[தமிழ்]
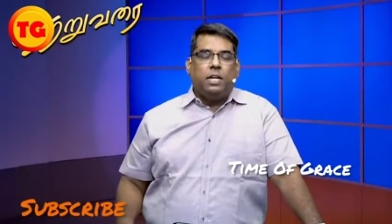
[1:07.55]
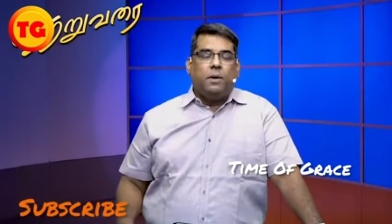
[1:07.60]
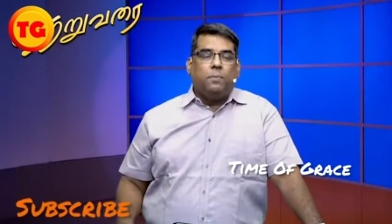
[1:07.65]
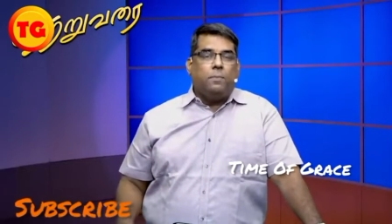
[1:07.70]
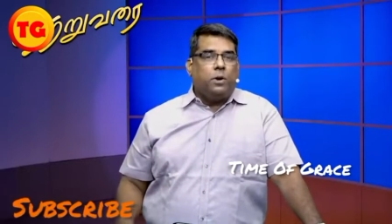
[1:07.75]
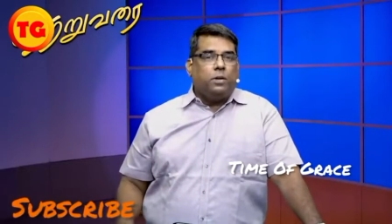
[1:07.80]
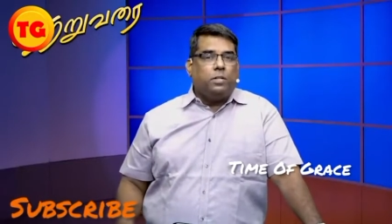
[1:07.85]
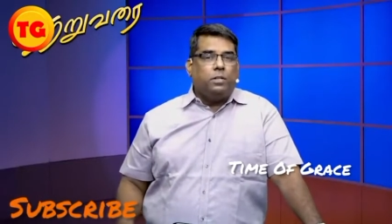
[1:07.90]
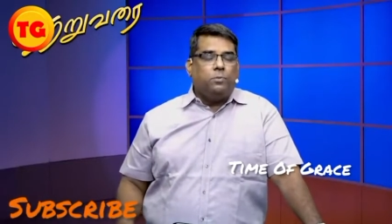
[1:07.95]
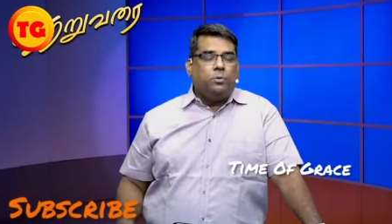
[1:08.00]

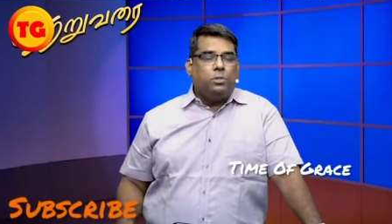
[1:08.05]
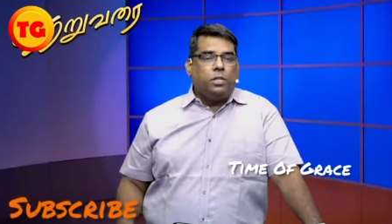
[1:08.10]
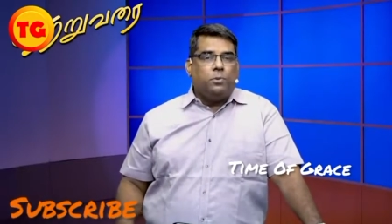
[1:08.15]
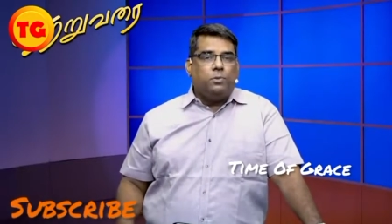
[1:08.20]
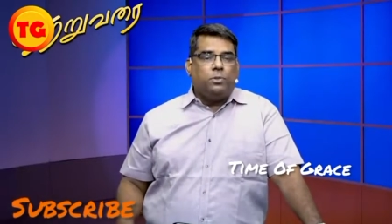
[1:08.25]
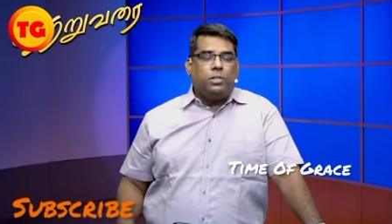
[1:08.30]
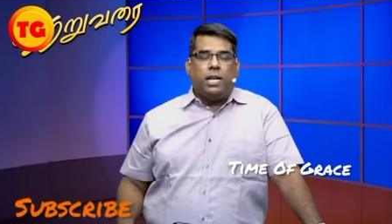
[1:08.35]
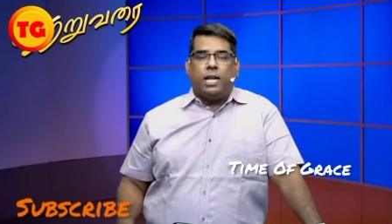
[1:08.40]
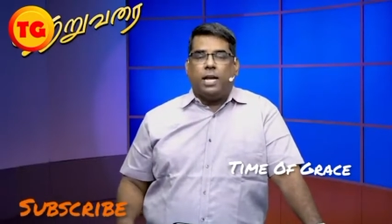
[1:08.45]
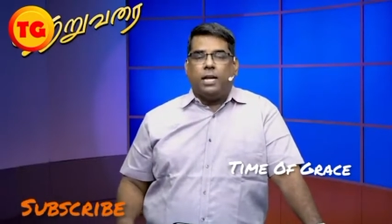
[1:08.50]
எப்பொழுது
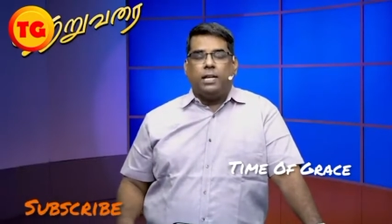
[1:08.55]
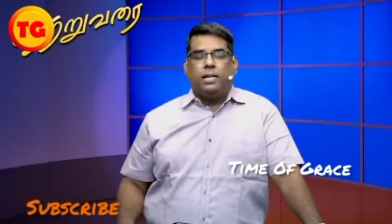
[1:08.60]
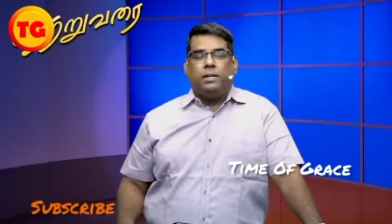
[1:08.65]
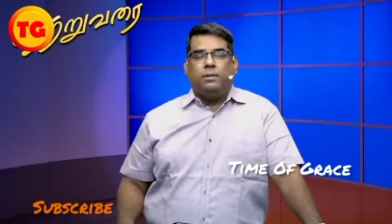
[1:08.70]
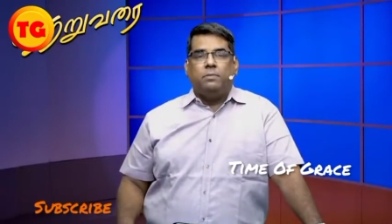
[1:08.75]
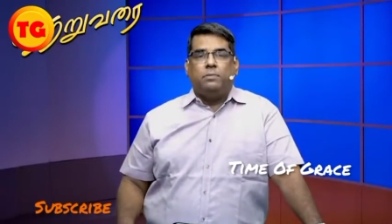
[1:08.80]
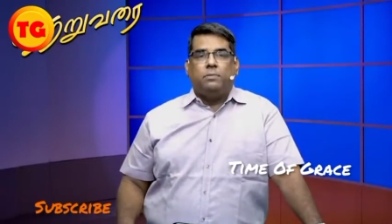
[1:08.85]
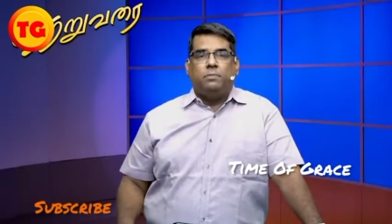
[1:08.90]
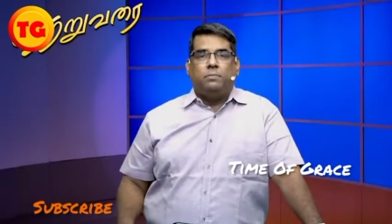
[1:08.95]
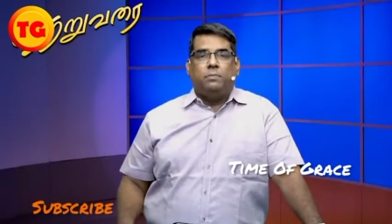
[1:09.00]
முதல் முதலாக
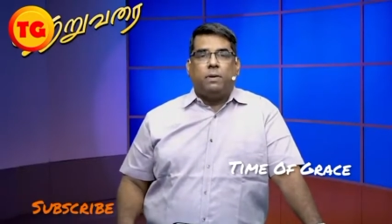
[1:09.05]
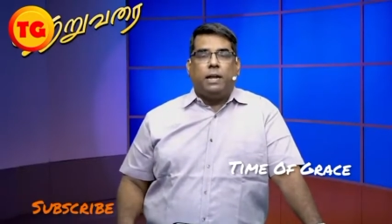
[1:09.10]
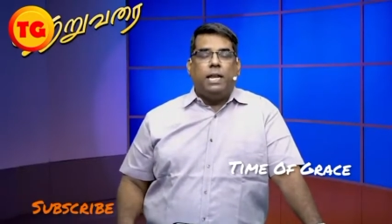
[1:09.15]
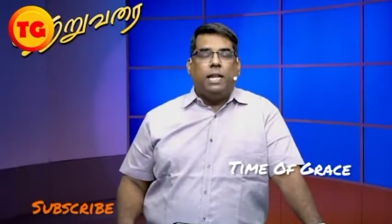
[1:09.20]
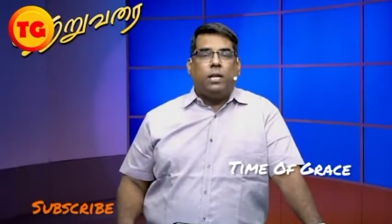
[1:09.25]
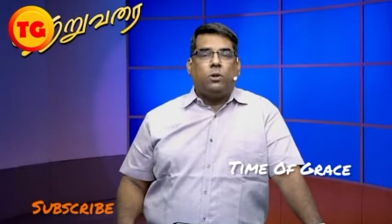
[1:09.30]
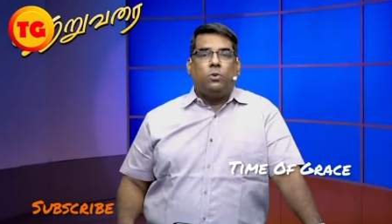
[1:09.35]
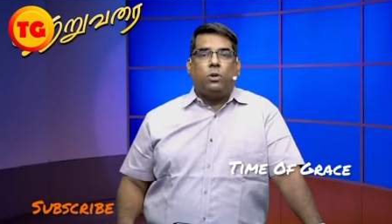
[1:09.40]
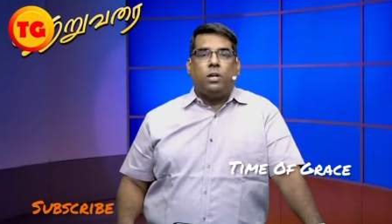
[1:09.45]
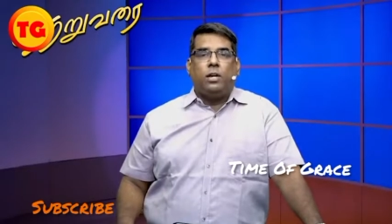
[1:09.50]

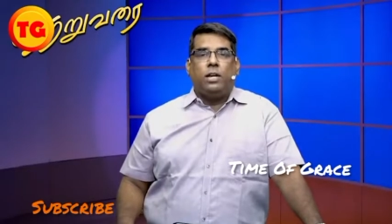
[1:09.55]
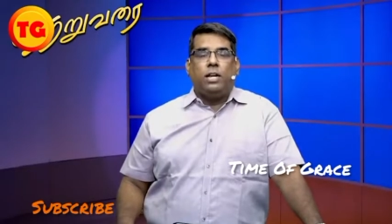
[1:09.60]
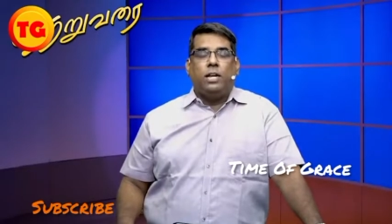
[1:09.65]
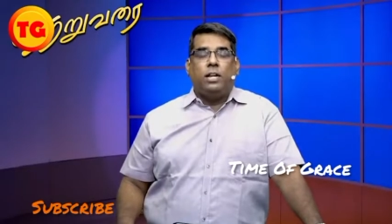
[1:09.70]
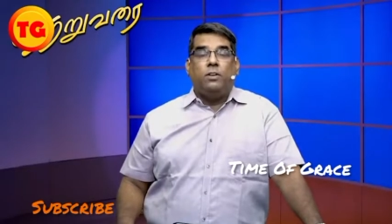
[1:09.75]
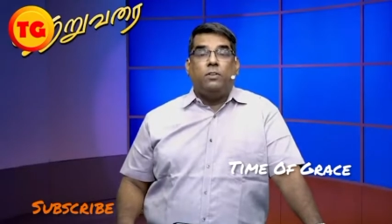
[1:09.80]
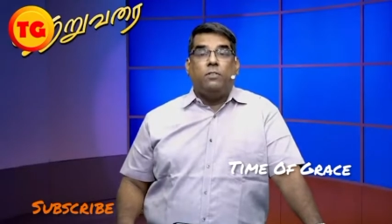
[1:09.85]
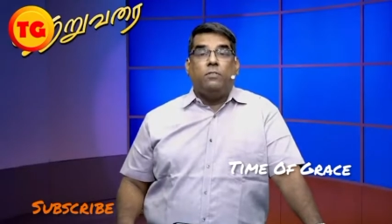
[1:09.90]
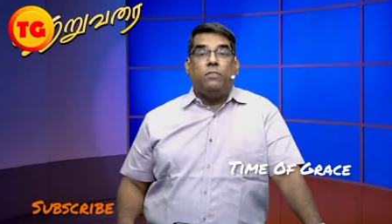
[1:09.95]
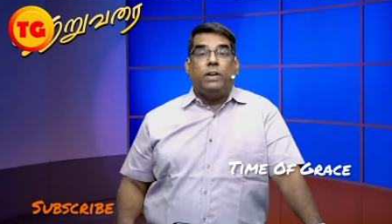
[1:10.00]

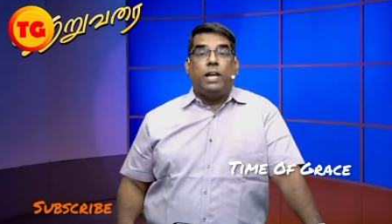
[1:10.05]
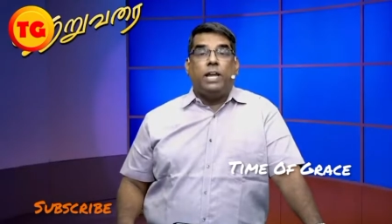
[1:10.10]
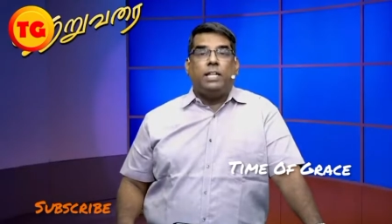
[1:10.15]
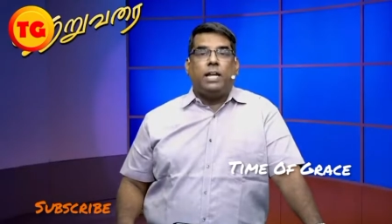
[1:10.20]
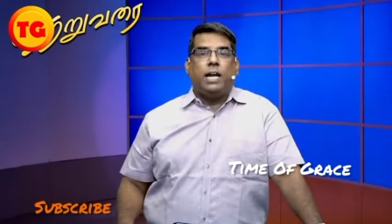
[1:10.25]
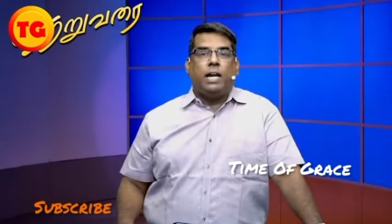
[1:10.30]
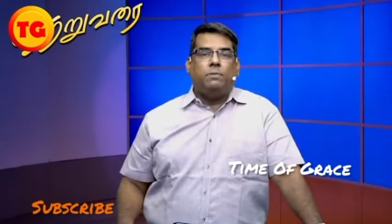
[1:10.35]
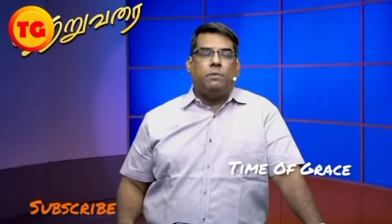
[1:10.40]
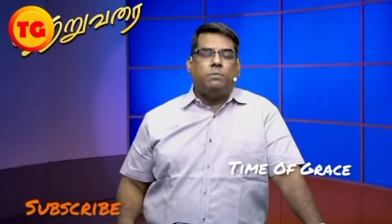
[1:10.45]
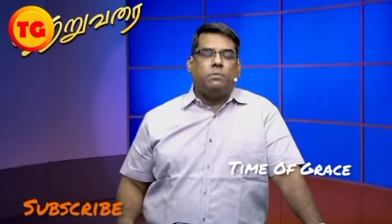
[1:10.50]
பள்ளிக்கூடங்களில்
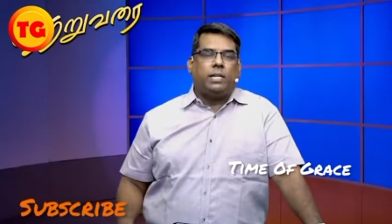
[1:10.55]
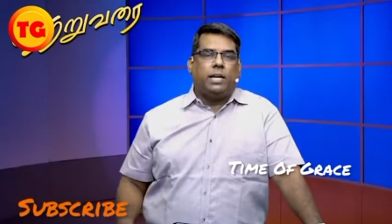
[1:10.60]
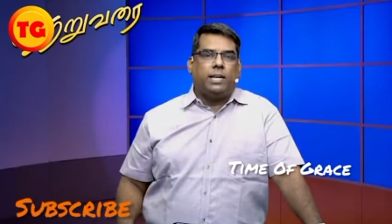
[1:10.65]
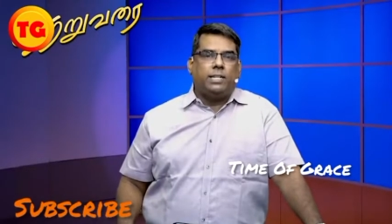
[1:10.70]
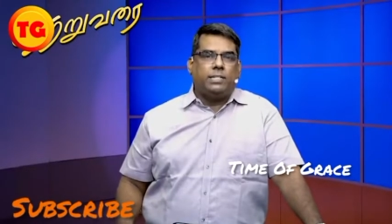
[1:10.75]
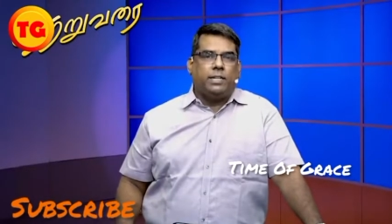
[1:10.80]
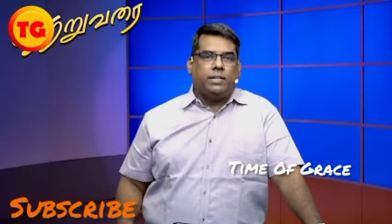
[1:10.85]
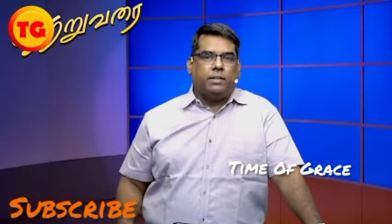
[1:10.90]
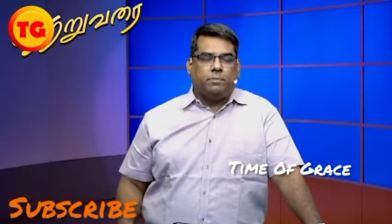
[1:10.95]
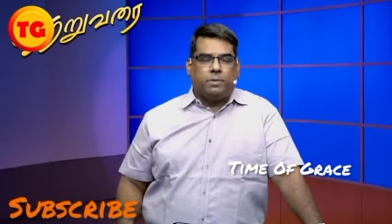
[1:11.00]
வேதாகமம்
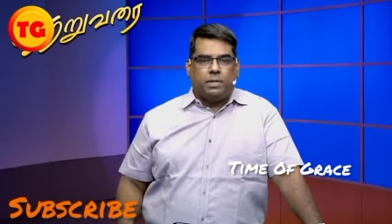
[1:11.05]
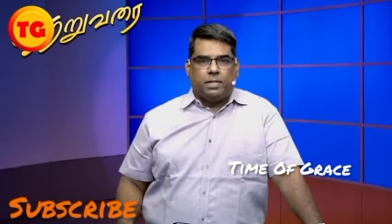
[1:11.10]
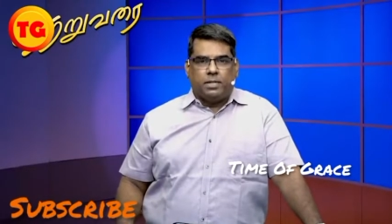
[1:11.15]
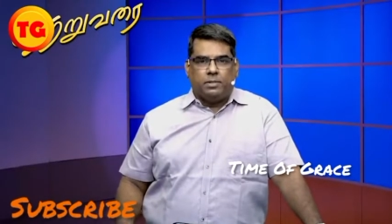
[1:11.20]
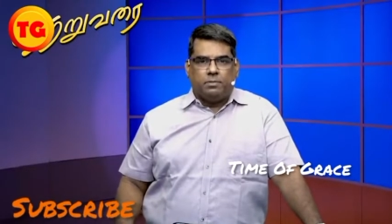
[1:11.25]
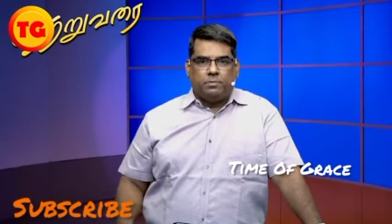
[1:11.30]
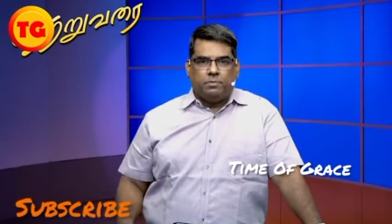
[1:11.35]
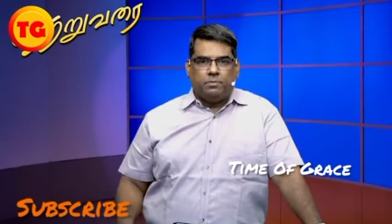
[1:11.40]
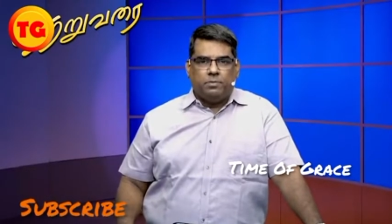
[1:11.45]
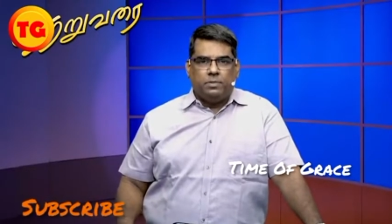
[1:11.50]
தடை செய்யப்பட்டது